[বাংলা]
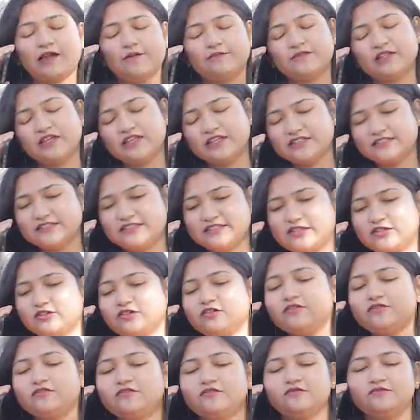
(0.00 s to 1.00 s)
সাবধানে যেও
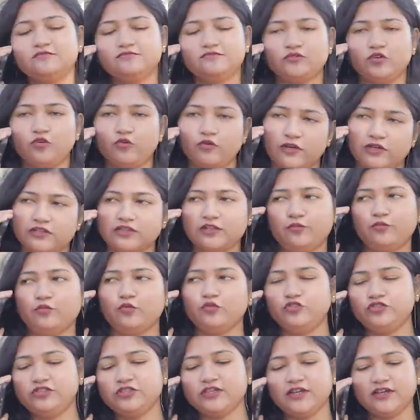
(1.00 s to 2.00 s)
কলকাতা
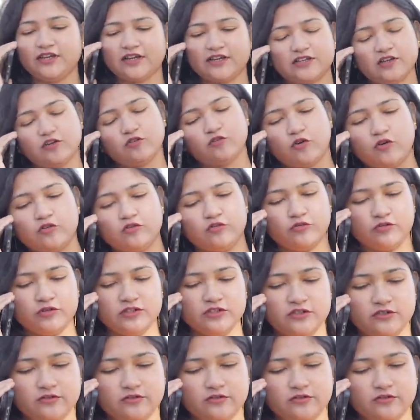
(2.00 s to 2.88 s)
পৌঁছে একটা কল করে